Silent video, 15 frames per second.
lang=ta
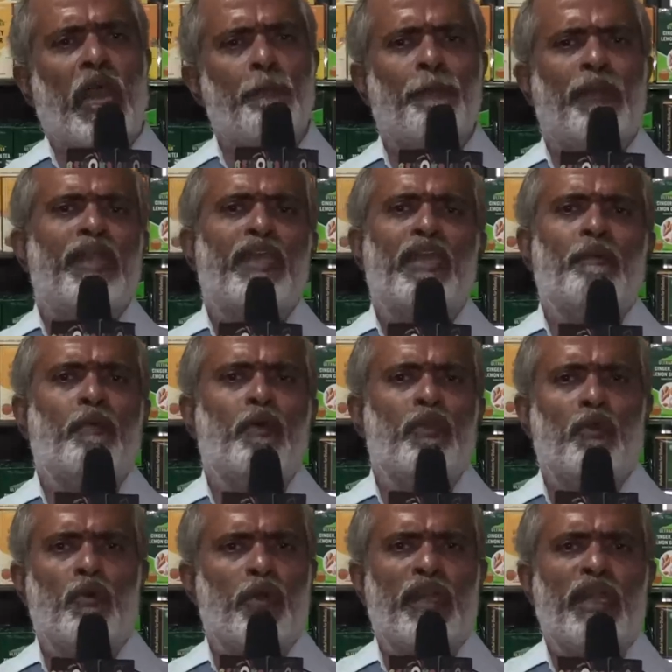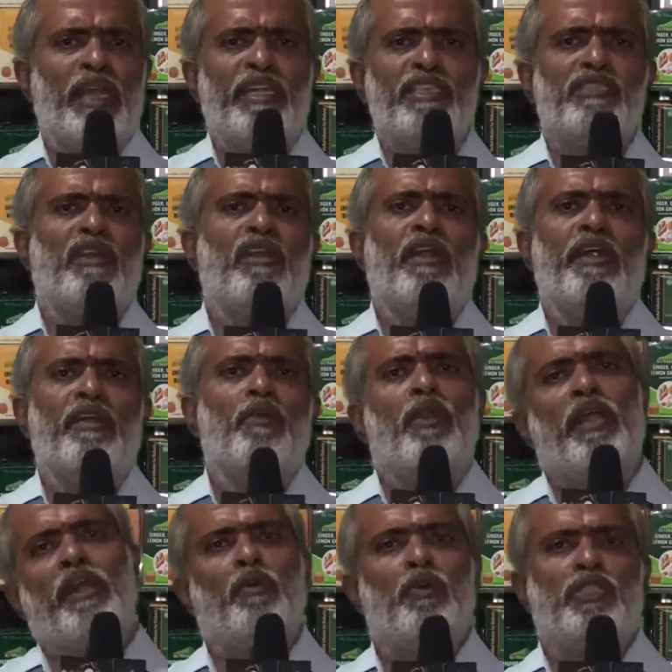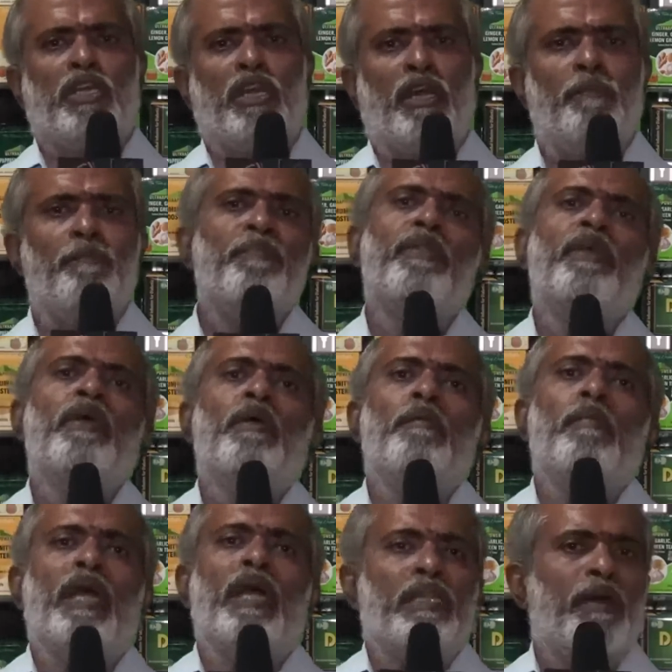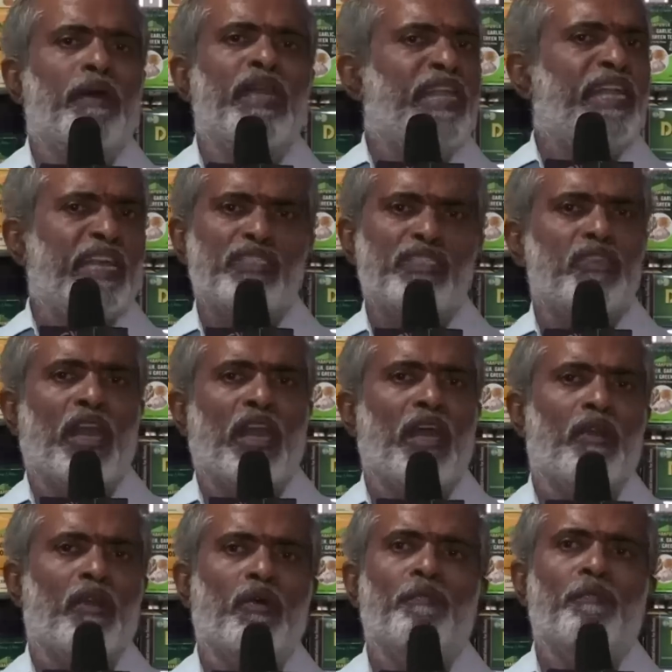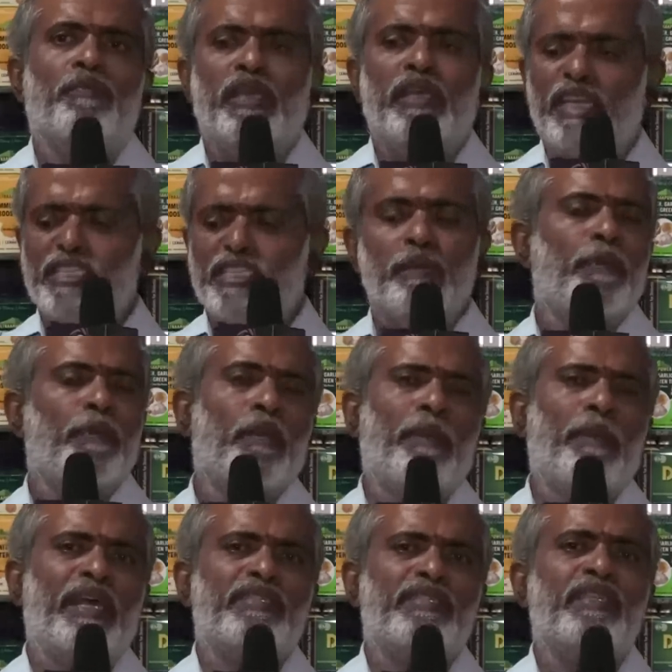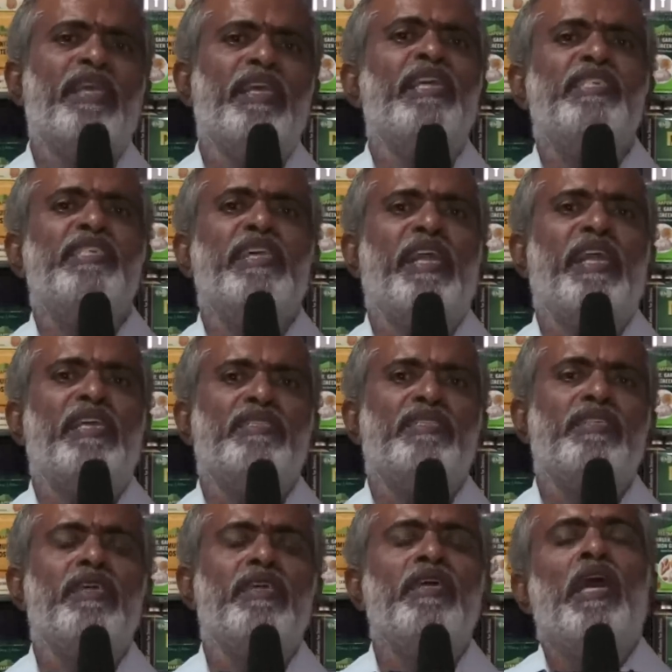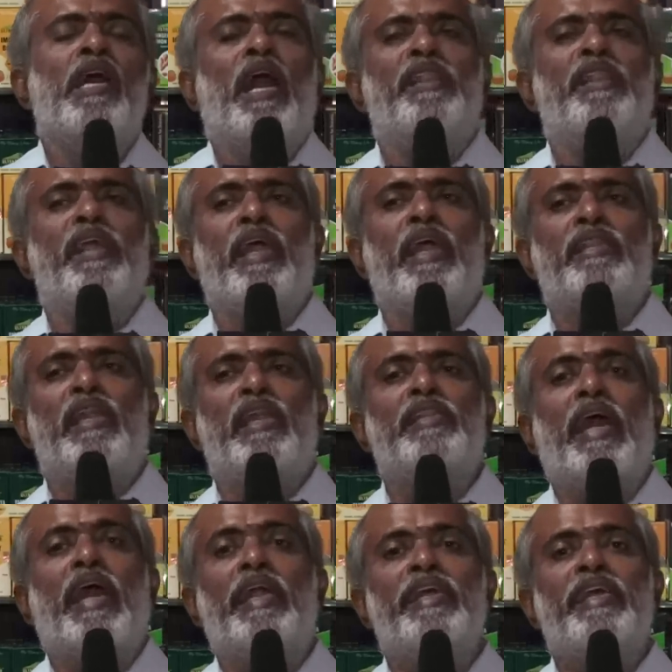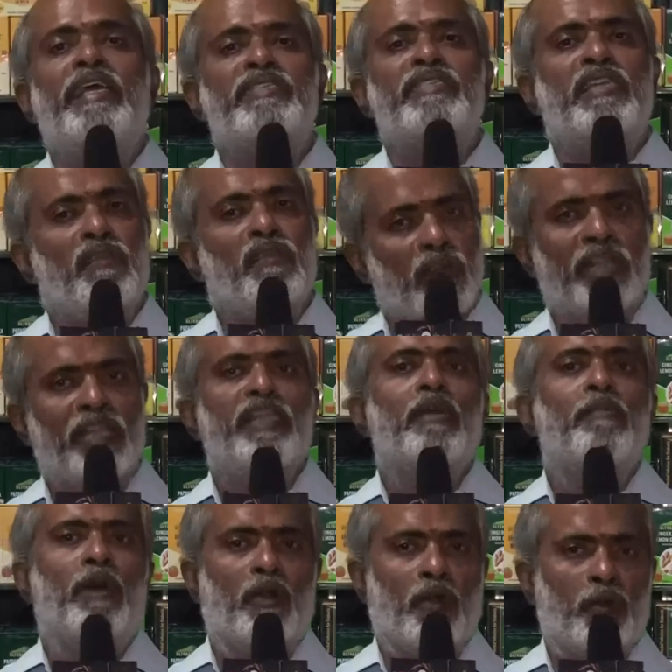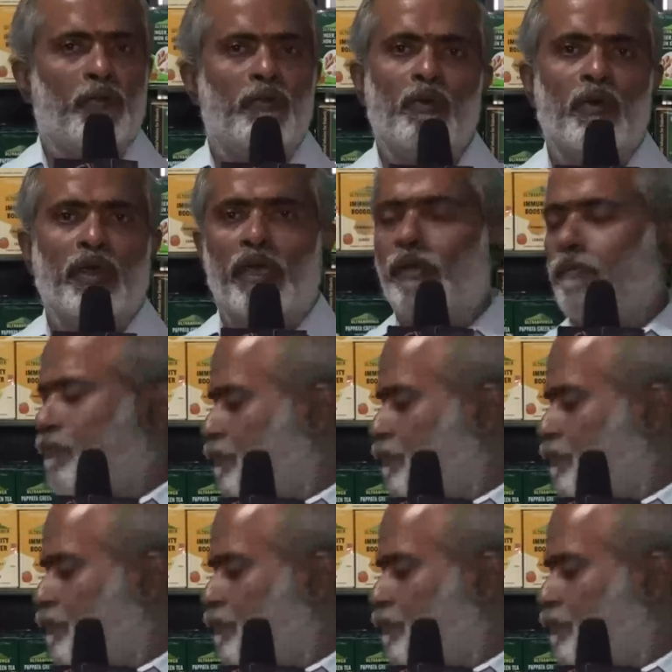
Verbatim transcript: ஆட் பண்ணிங்கன்னா போதும் உடனே டிசால்வ் ஆகிடும் உடனே குடிச்சிடலாம் பட் அந்த மாதிரி டேஸ்ட்டு நல்லாயிருக்கும் ஈஸி ப்ரிப்பரேஷன் ஈஸி டேஸ்ட்டு அதே நேரத்தில் அந்த ஆன்டி லெவல் அதிகமாக இருக்கும் ஓகே